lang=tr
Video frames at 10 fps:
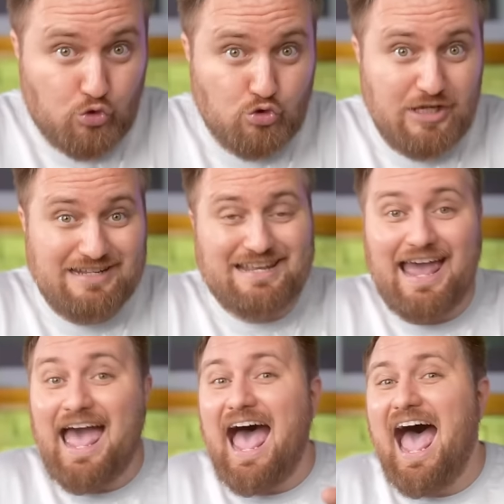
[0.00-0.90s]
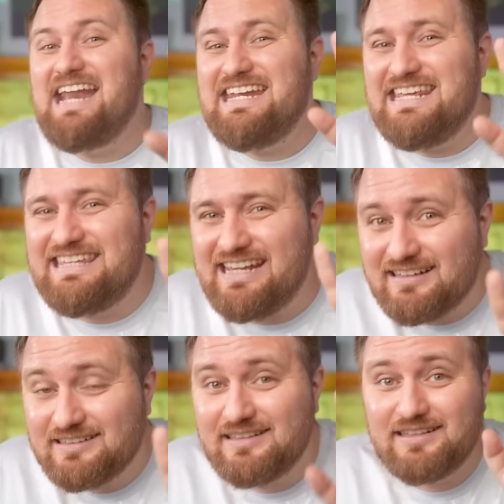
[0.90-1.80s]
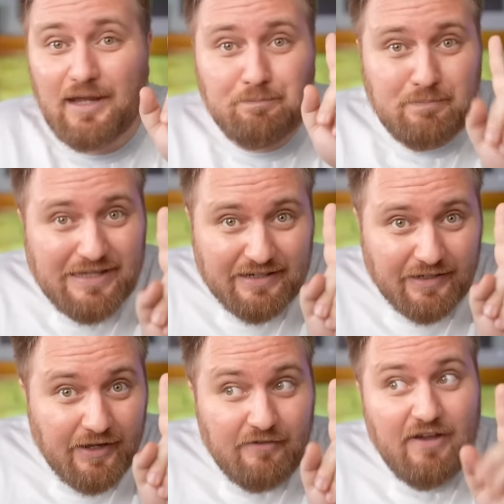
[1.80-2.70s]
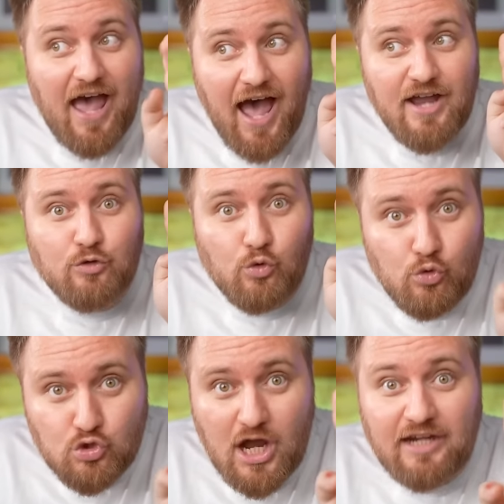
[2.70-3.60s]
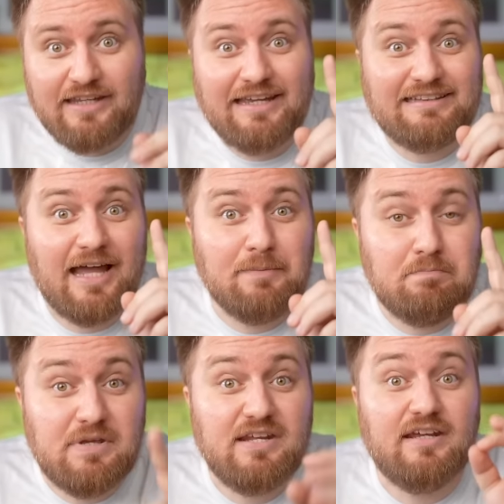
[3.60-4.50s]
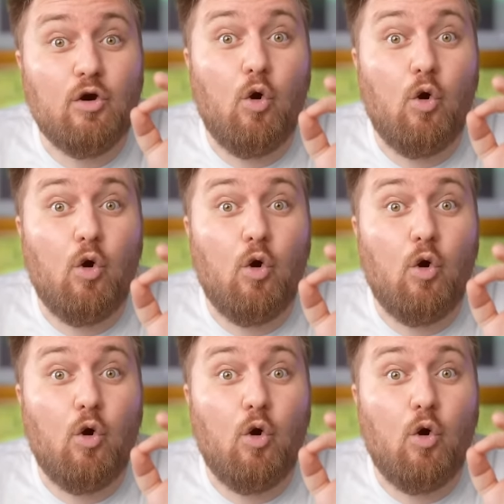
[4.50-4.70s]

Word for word: Düşünsenize her iki kadından biri ve her üç erkekten biri